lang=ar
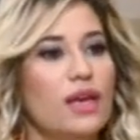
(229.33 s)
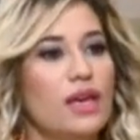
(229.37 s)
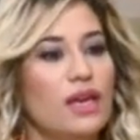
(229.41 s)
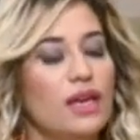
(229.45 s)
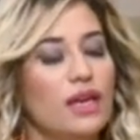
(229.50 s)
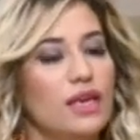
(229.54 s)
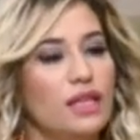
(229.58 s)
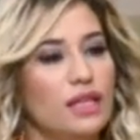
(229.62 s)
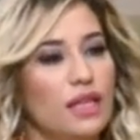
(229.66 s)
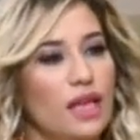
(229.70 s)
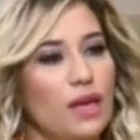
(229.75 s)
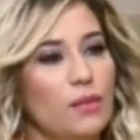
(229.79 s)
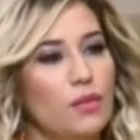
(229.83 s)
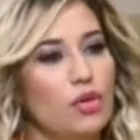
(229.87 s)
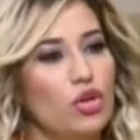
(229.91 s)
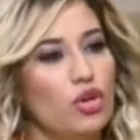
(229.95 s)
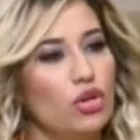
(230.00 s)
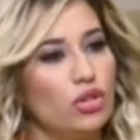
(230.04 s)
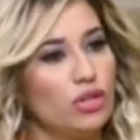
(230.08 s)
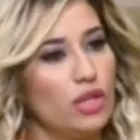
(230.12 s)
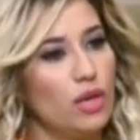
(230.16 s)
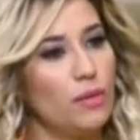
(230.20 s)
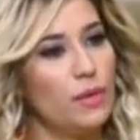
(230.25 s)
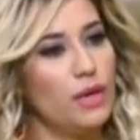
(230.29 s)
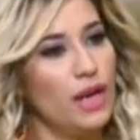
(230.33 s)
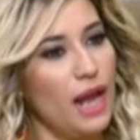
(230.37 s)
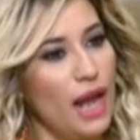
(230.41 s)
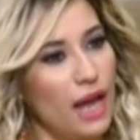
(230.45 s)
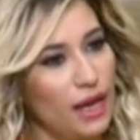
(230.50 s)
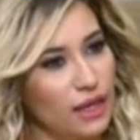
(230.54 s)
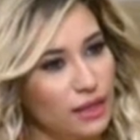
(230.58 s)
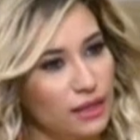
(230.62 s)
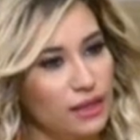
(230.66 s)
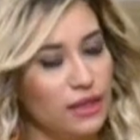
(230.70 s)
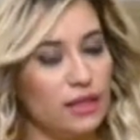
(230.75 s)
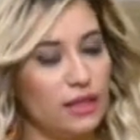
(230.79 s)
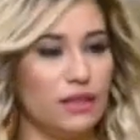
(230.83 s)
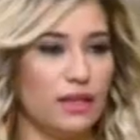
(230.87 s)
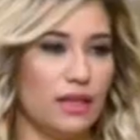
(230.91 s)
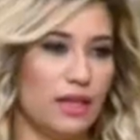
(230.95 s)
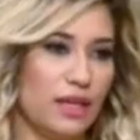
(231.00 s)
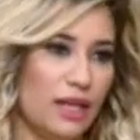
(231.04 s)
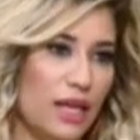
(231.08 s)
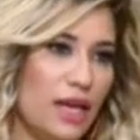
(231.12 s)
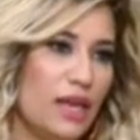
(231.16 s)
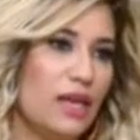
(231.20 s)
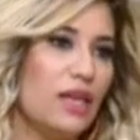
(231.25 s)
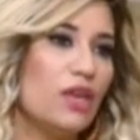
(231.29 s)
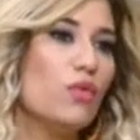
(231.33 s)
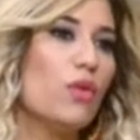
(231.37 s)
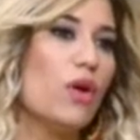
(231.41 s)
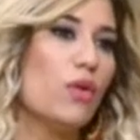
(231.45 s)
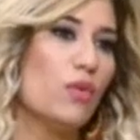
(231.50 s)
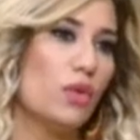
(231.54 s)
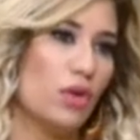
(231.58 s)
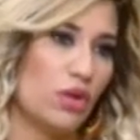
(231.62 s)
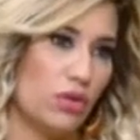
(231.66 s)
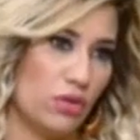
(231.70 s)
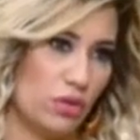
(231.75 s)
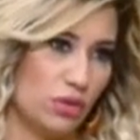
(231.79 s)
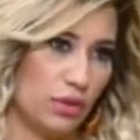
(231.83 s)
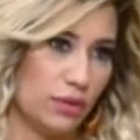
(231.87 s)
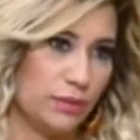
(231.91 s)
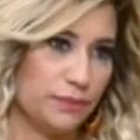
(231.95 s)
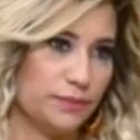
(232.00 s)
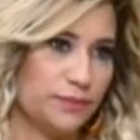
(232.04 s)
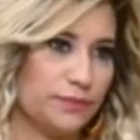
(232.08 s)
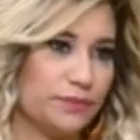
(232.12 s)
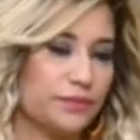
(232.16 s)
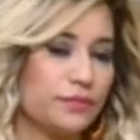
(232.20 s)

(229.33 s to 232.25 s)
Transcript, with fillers: ده بيعتبر حاجتين علاجي ووقائي